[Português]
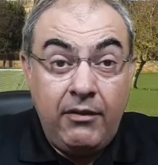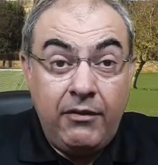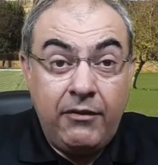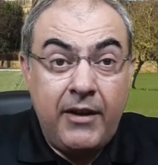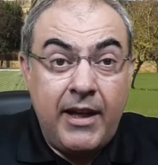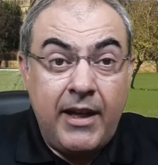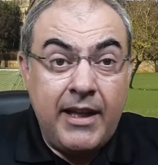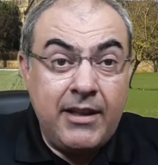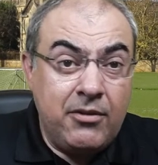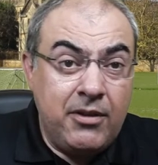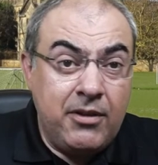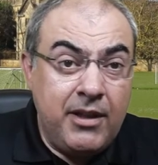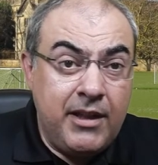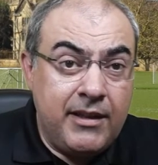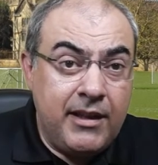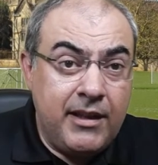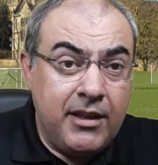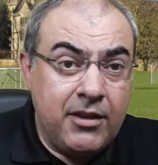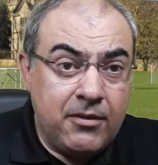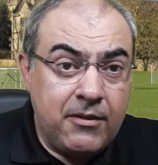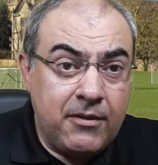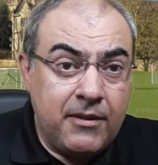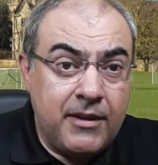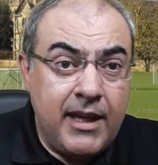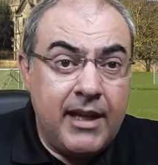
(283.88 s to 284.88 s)
fato que
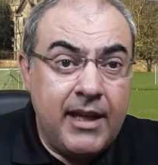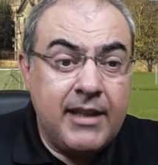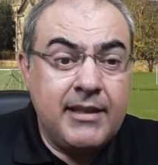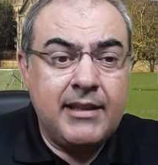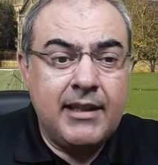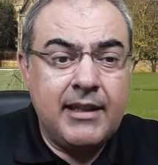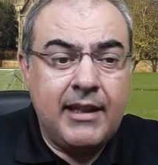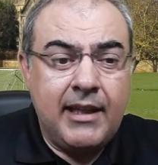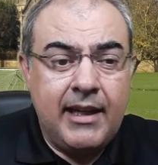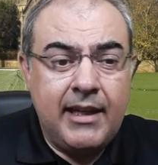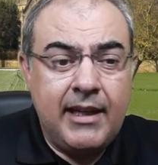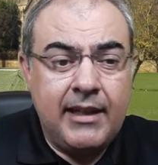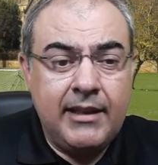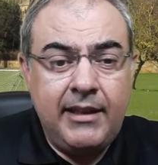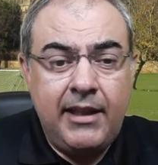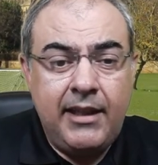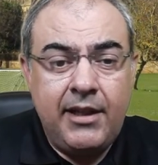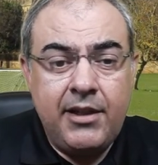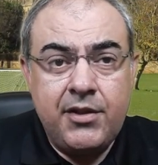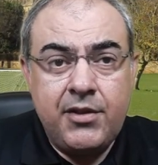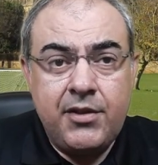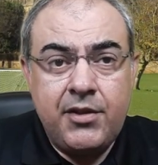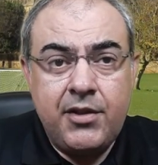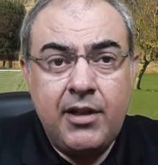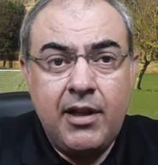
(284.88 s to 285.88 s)
dentro dessa
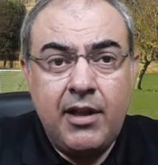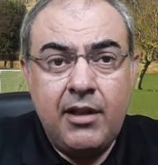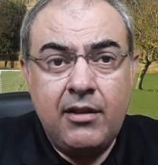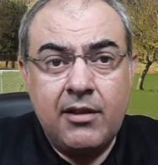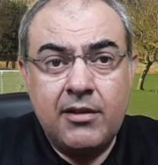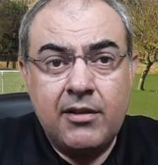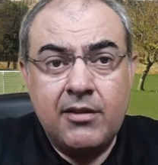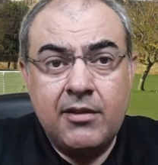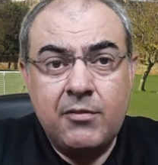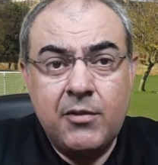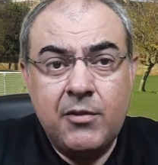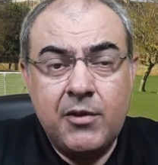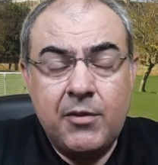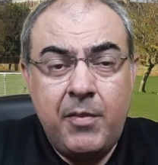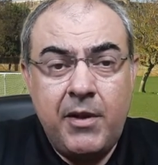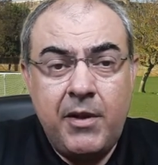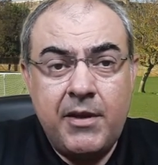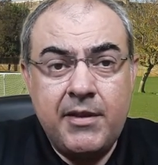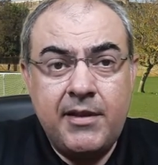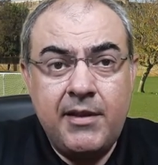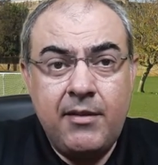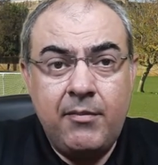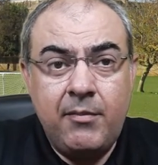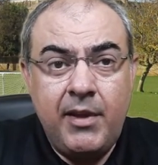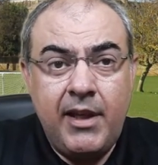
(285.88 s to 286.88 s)
característica nós vamos
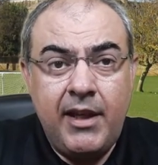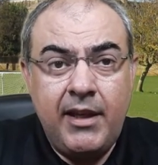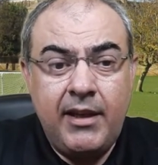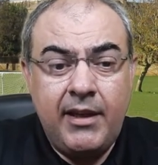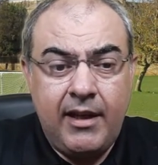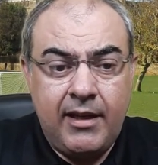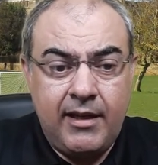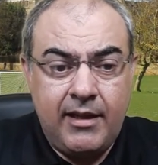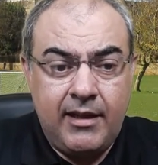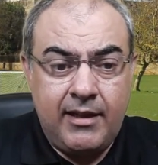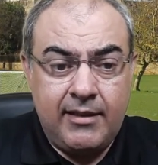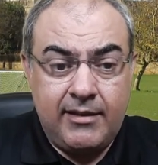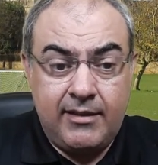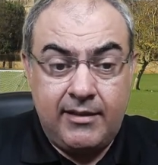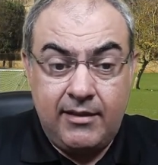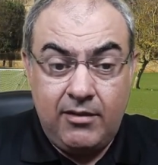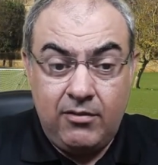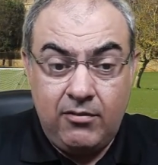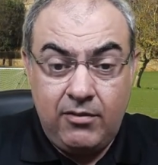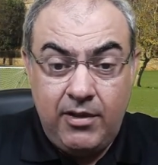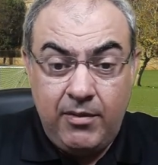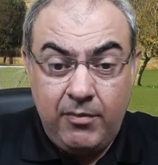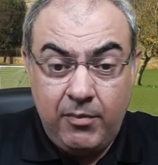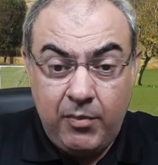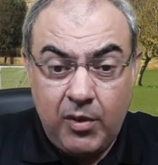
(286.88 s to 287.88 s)
perceber que a
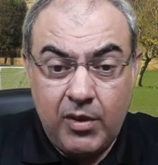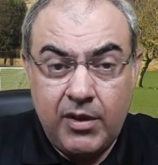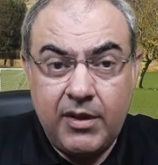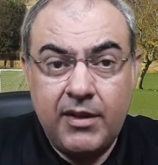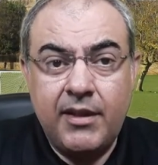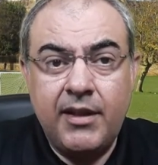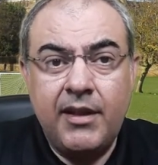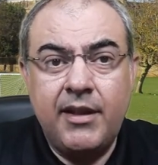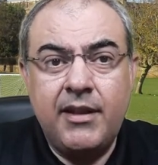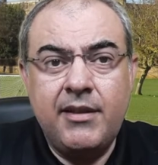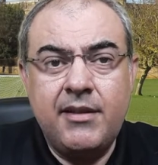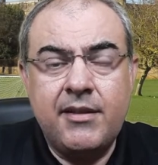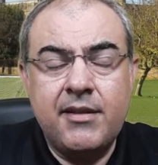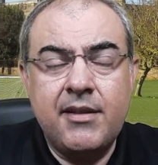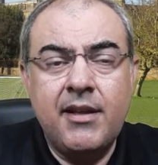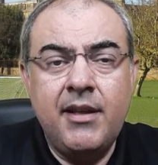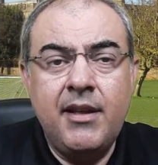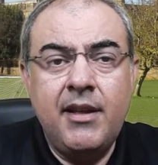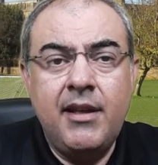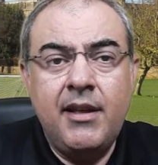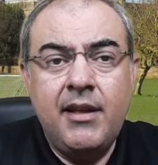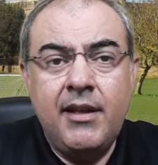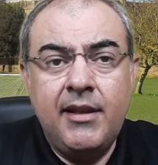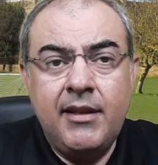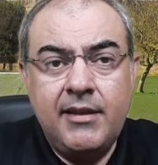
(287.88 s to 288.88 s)
relação importante
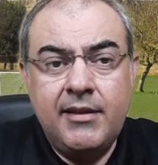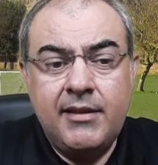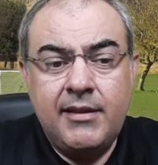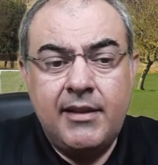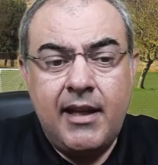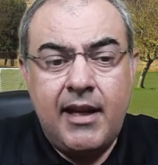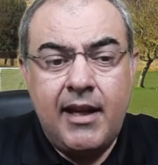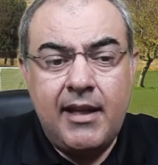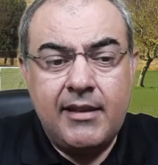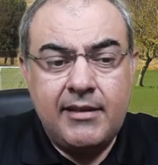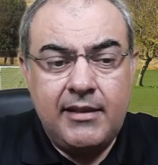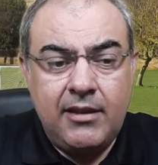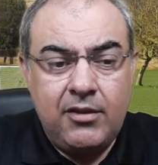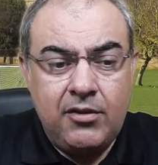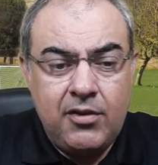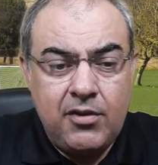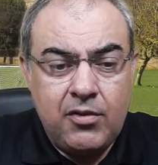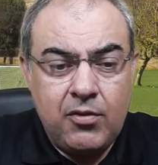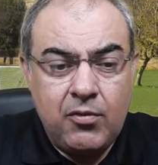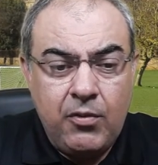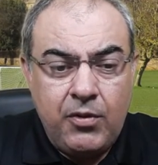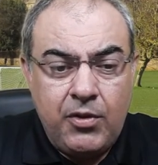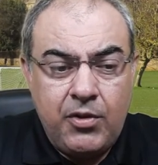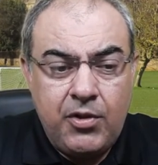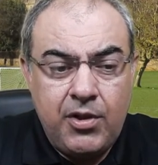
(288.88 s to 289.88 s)
que estará sendo
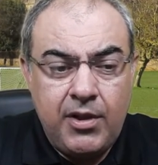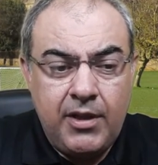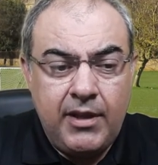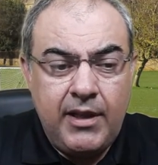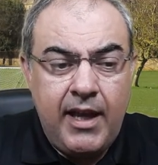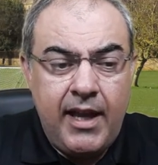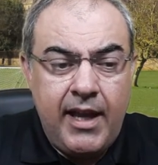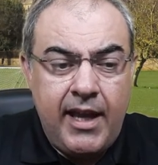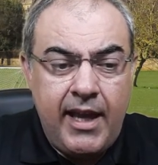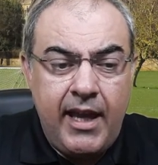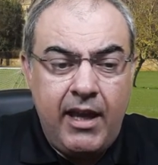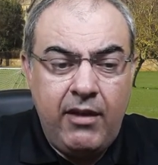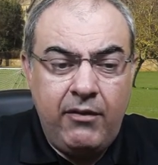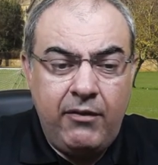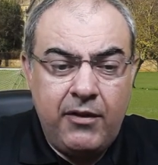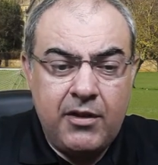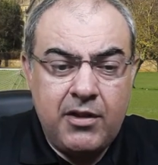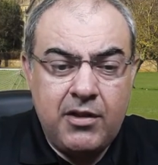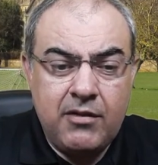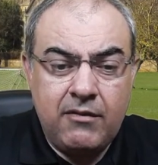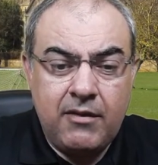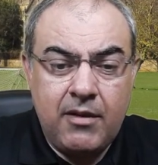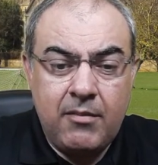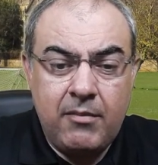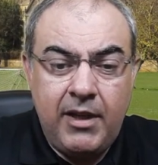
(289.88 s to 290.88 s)
discutida é
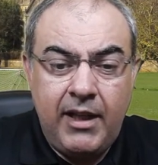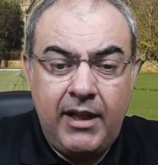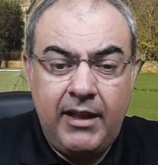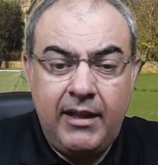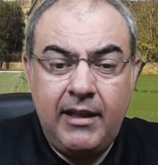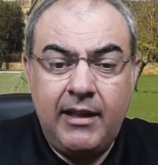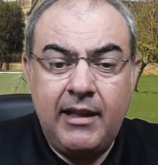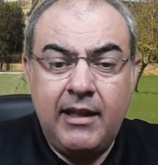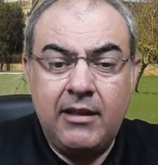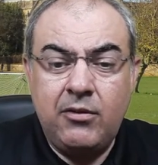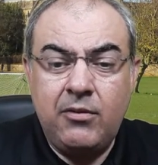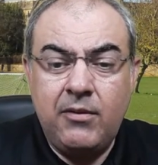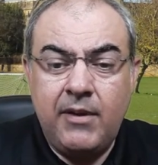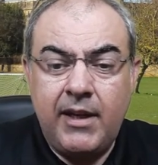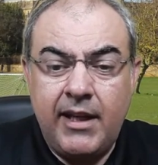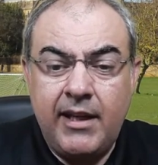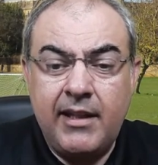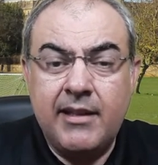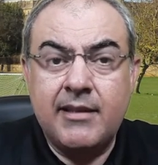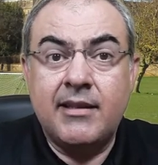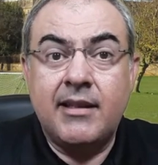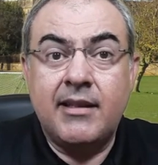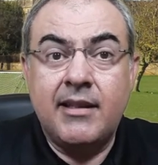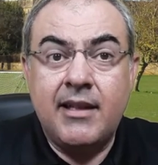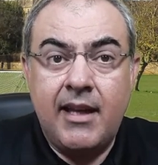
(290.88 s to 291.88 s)
efetivamente a
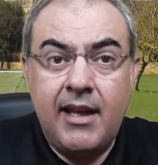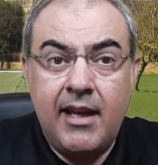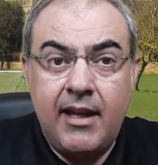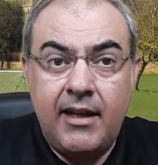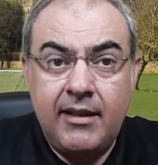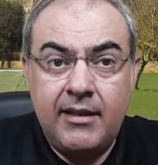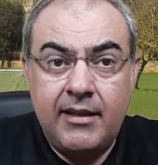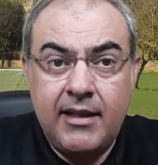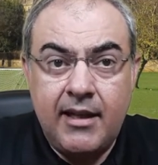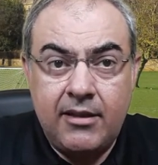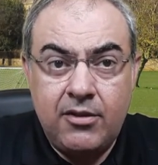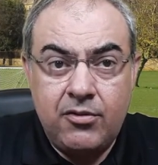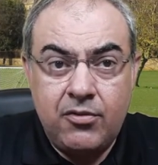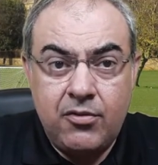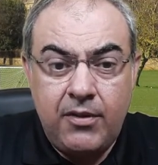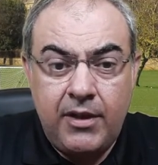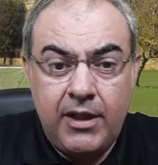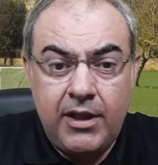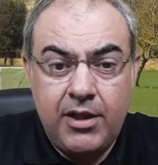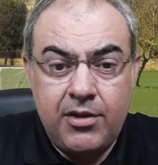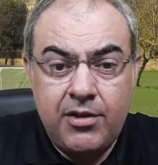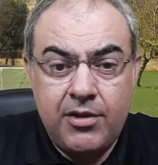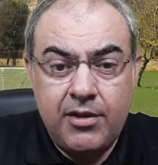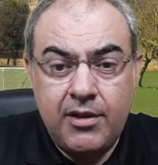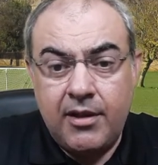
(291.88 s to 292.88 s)
natureza da realidade
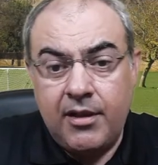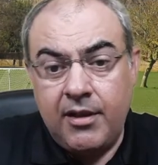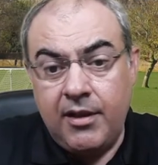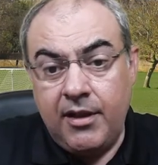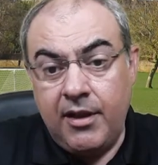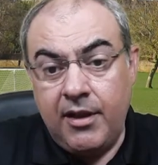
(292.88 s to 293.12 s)
jurídica,